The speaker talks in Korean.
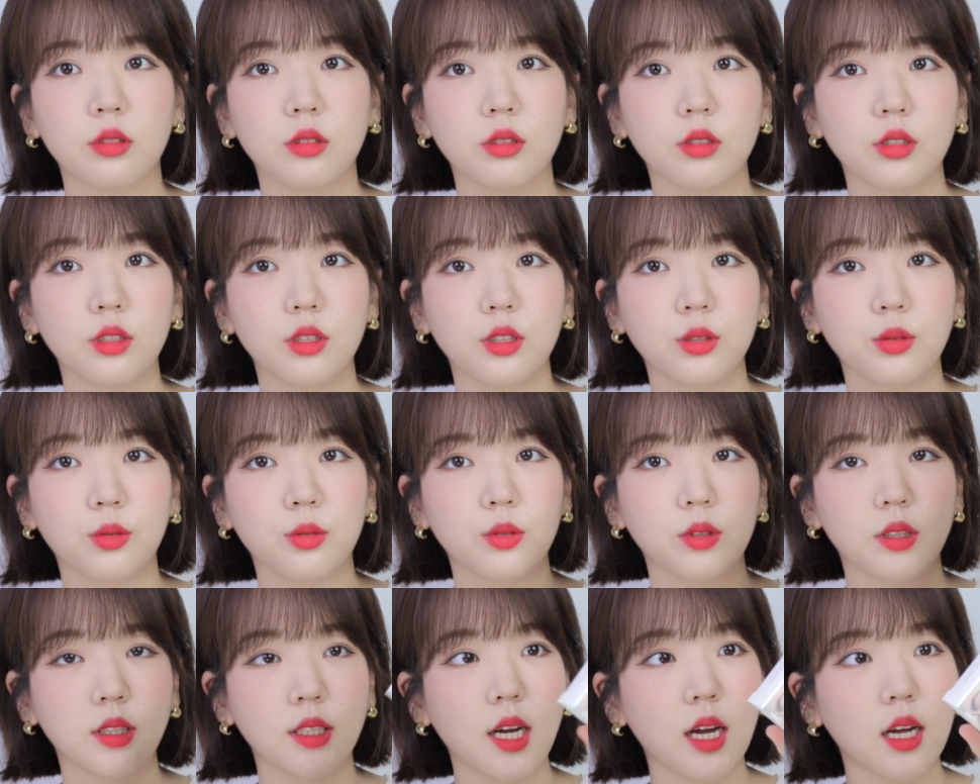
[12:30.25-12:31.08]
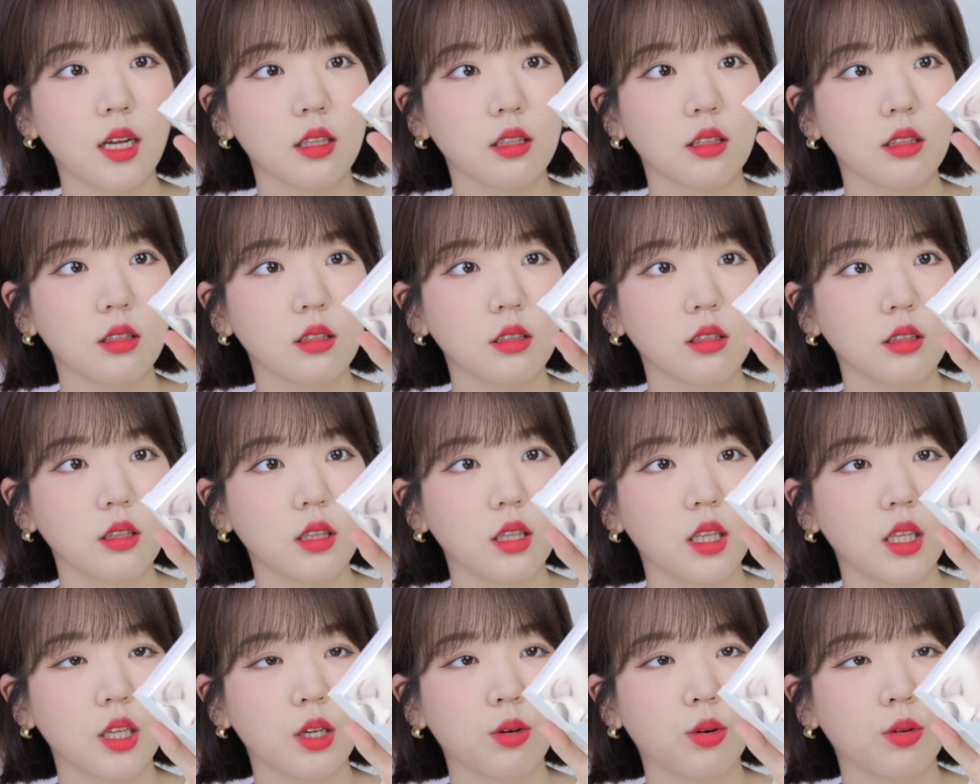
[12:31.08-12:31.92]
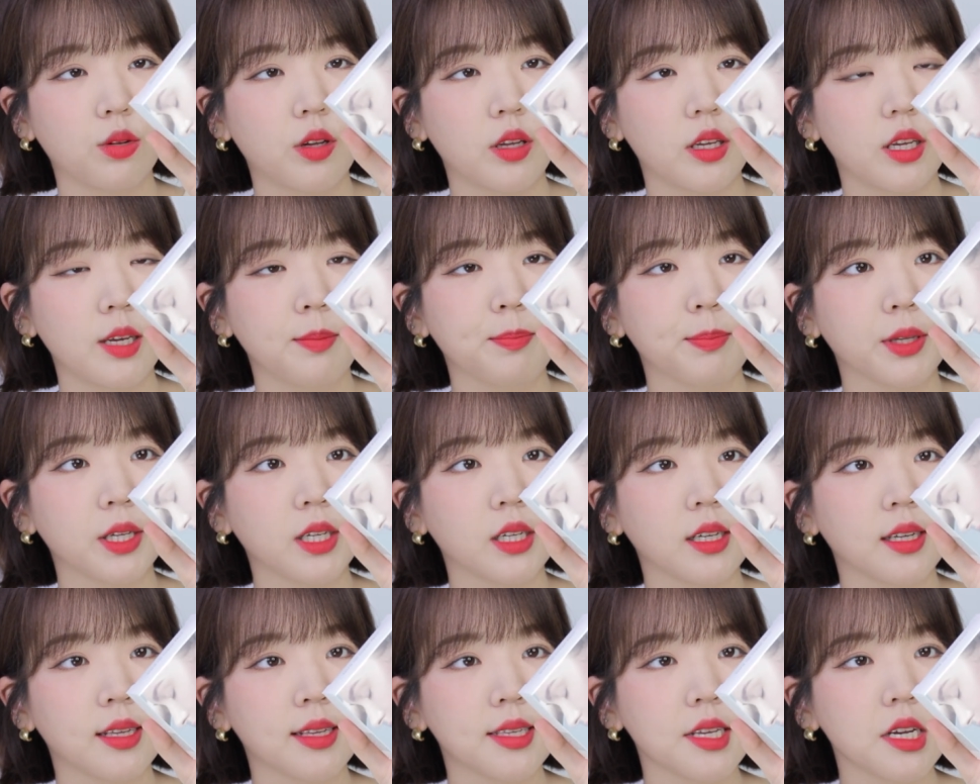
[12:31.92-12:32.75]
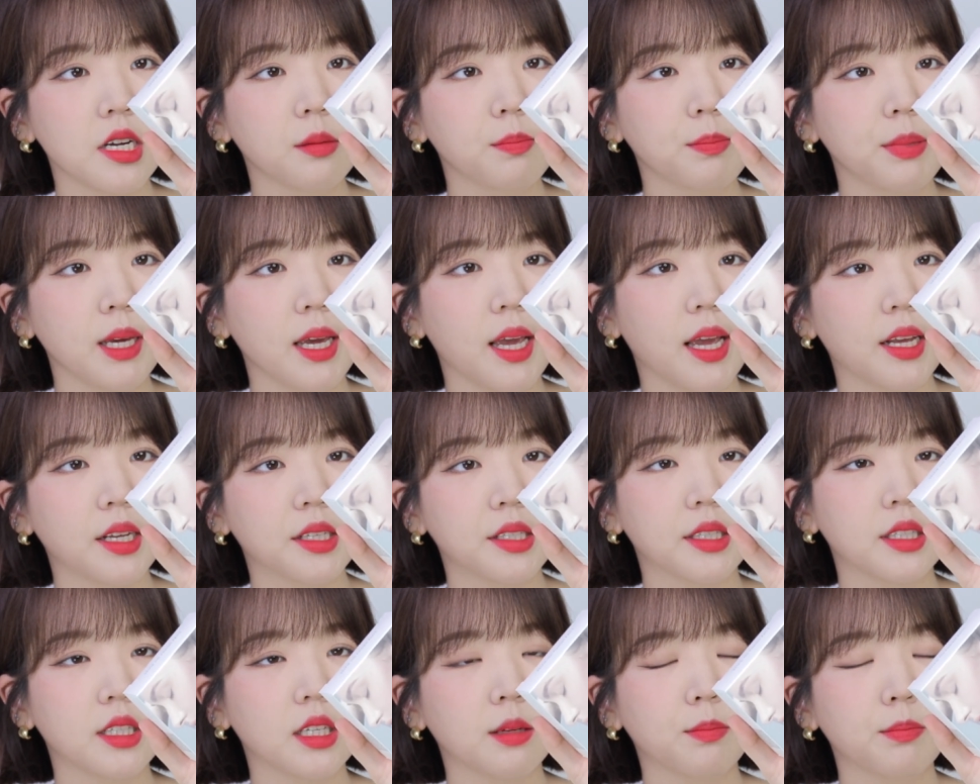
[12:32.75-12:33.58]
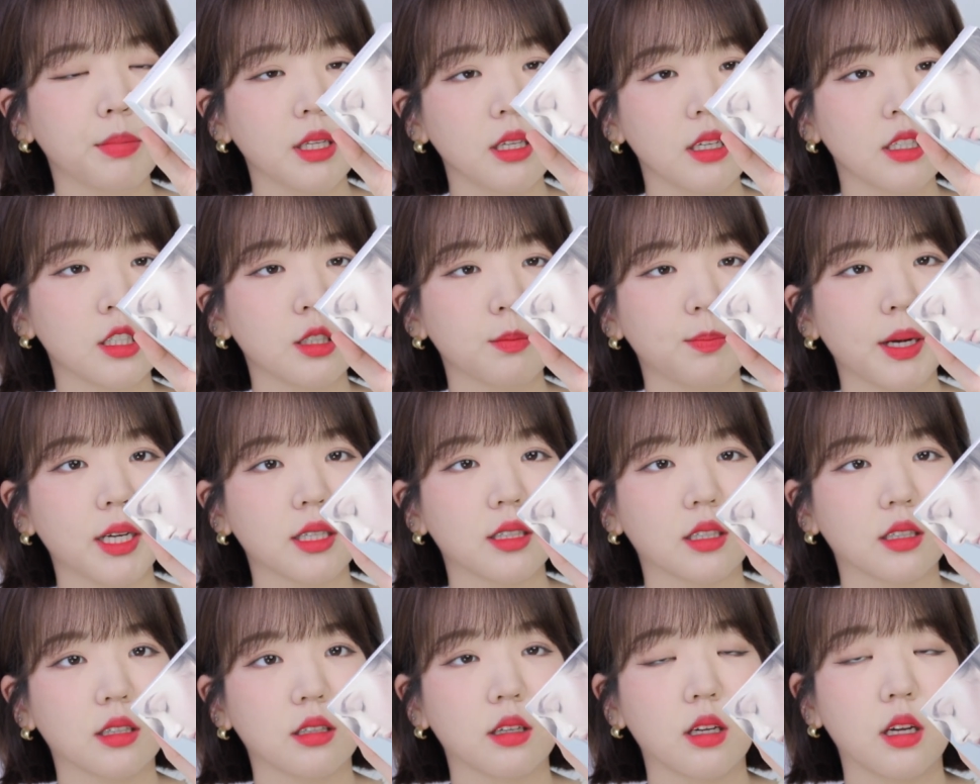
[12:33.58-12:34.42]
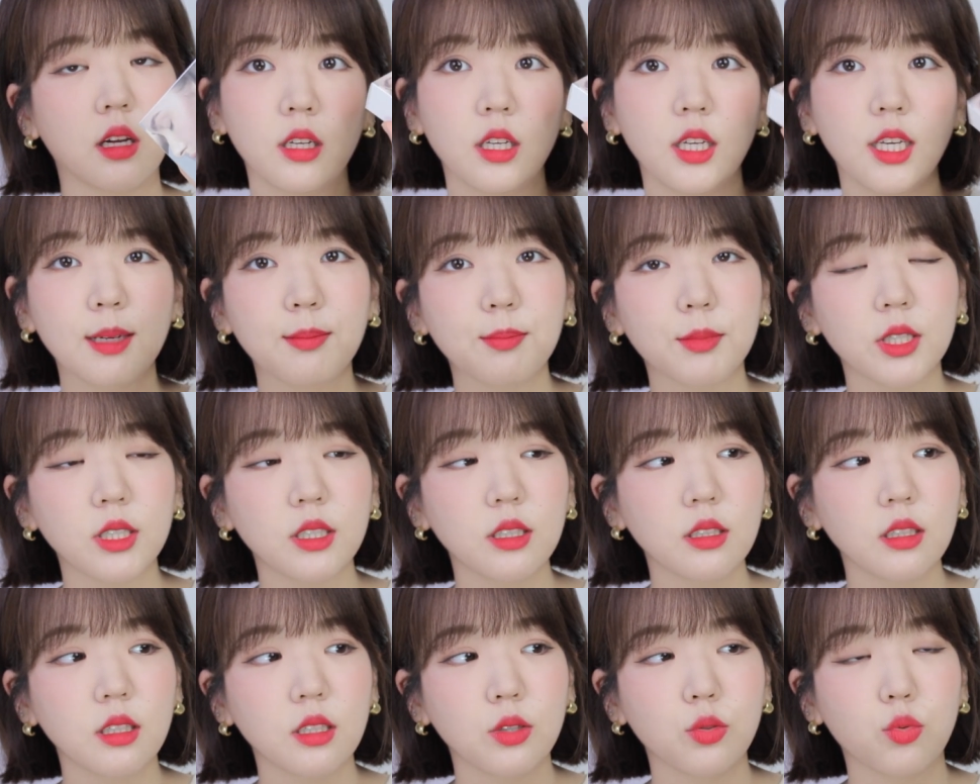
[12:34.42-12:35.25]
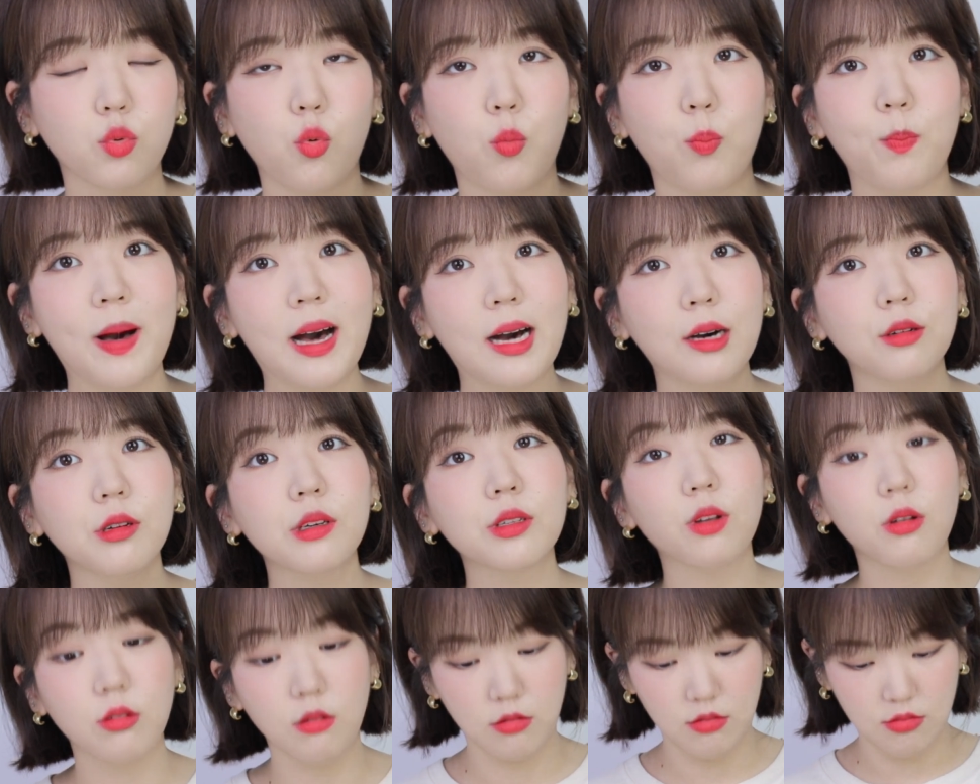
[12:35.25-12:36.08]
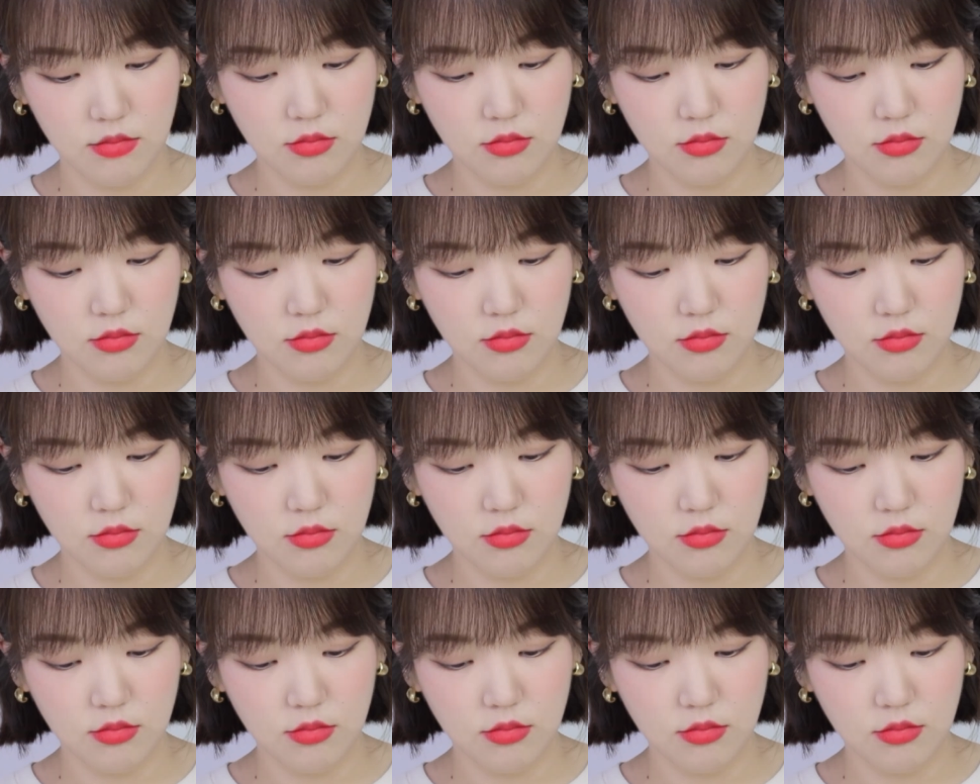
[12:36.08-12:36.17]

그리고 짠! 이거는 입큰 셀피 HD 피니쉬 팩트. 입큰이 또 파우더...